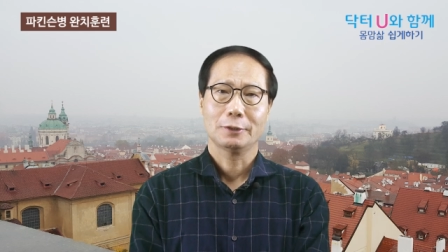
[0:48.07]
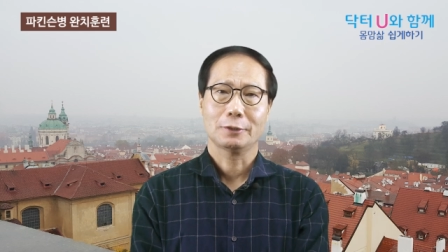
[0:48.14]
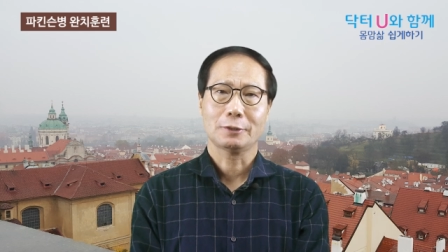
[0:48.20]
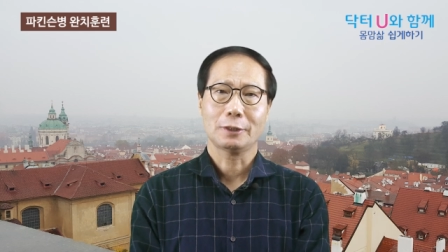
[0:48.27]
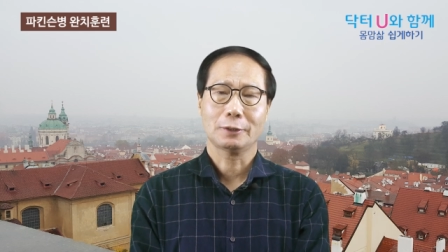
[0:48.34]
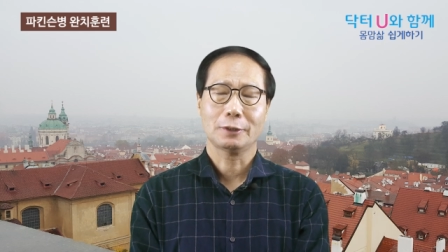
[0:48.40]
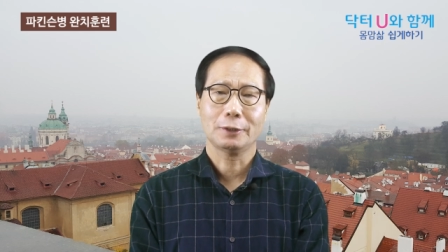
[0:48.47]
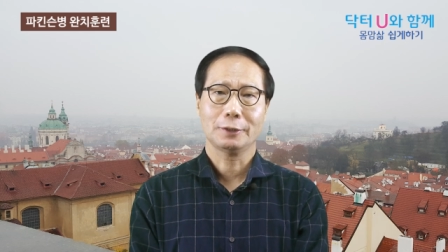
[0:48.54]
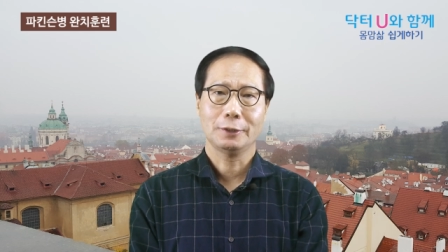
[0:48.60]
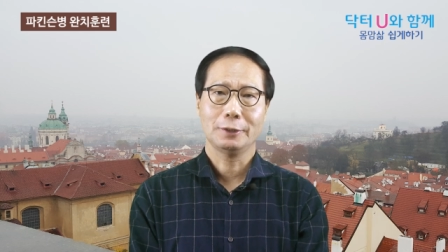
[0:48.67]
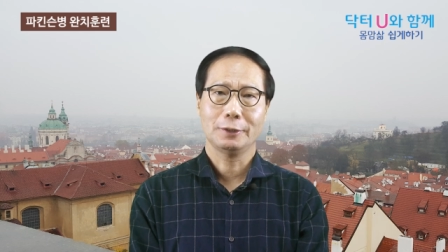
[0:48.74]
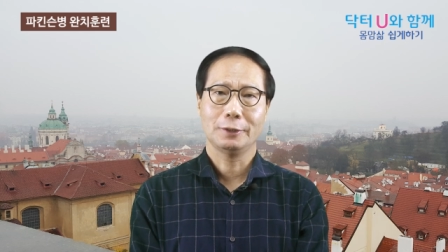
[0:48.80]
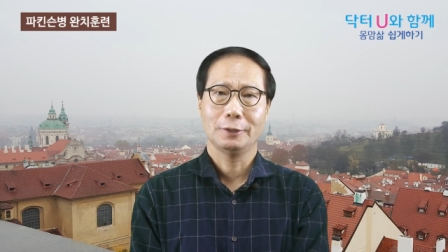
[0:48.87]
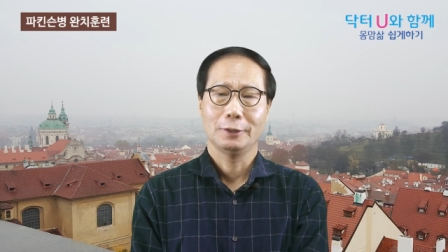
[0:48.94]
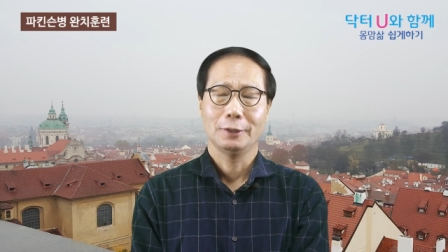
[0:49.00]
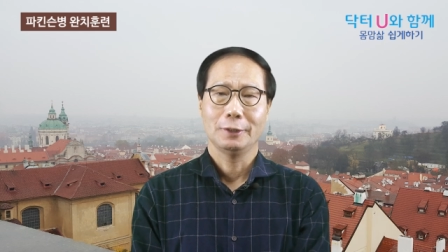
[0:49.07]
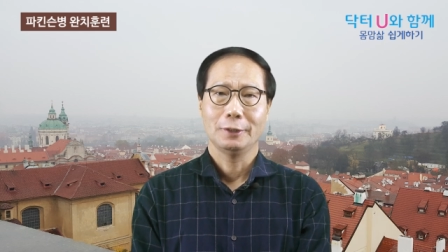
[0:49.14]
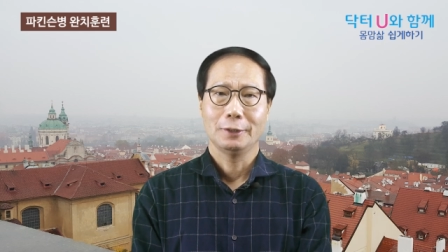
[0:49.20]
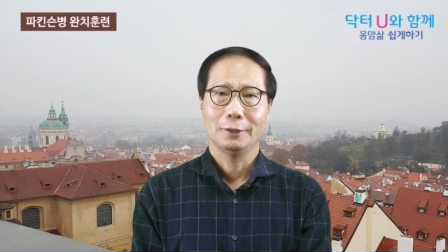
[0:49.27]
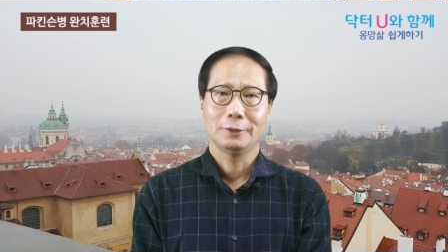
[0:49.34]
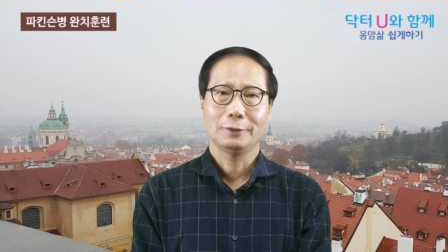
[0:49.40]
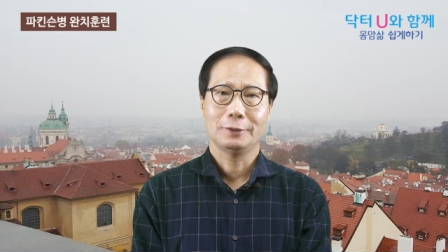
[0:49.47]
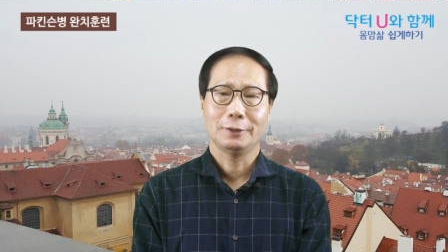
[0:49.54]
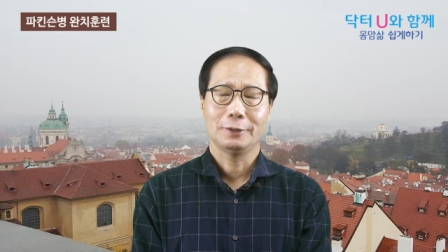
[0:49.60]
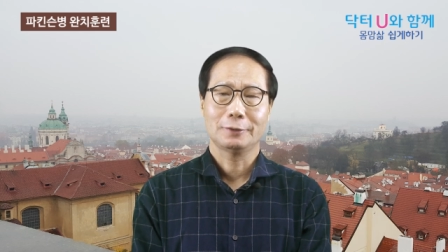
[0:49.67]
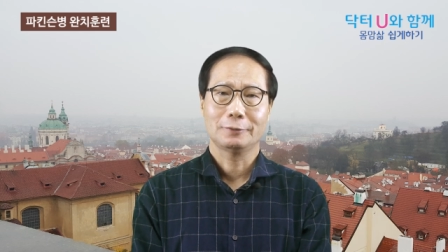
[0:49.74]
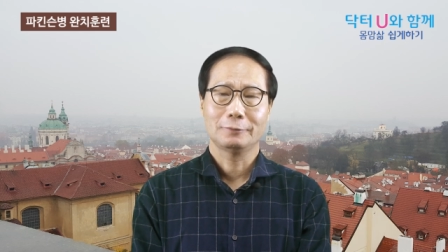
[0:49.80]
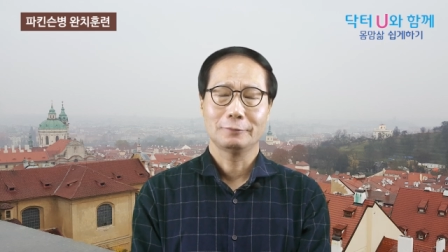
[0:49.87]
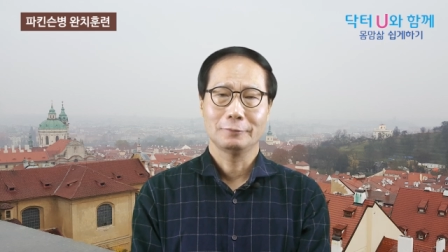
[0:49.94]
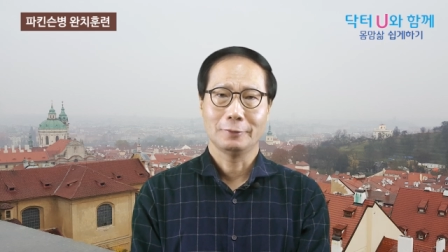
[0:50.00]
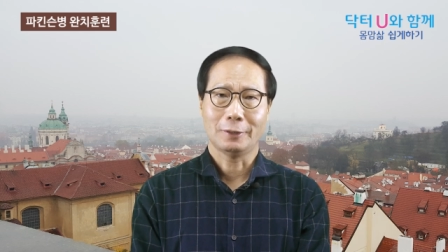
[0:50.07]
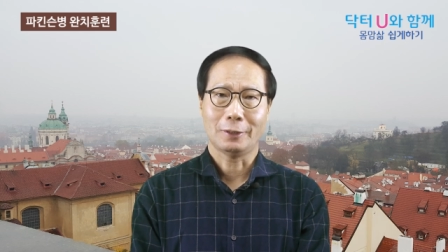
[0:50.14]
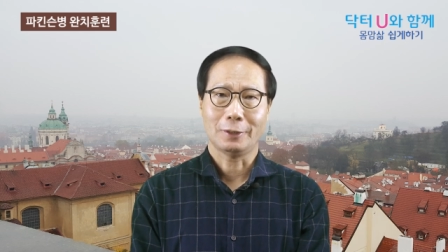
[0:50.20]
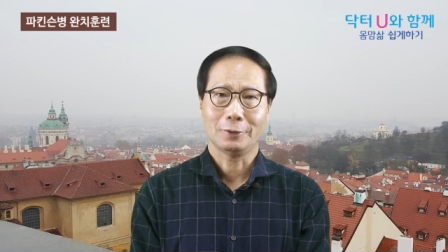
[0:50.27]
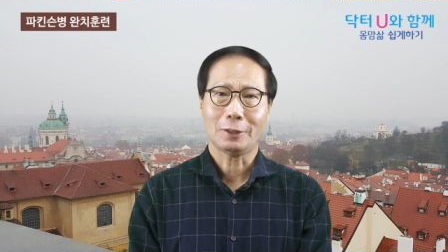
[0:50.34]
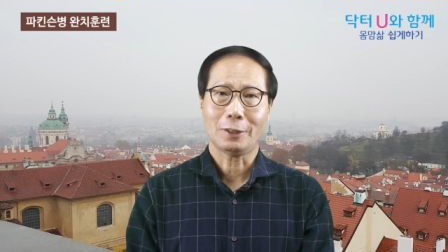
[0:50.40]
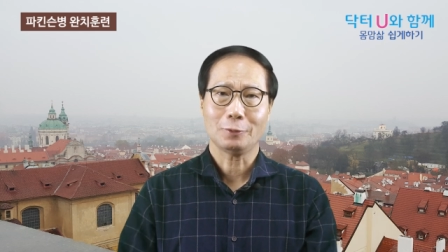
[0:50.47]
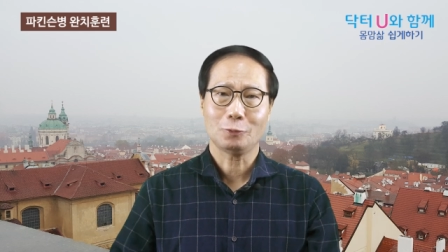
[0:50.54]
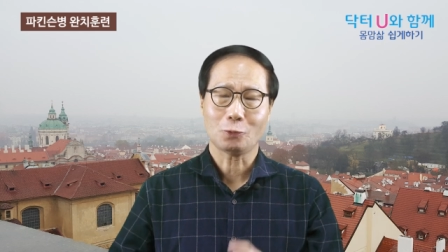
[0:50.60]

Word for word: 상당히 이제 아, 야,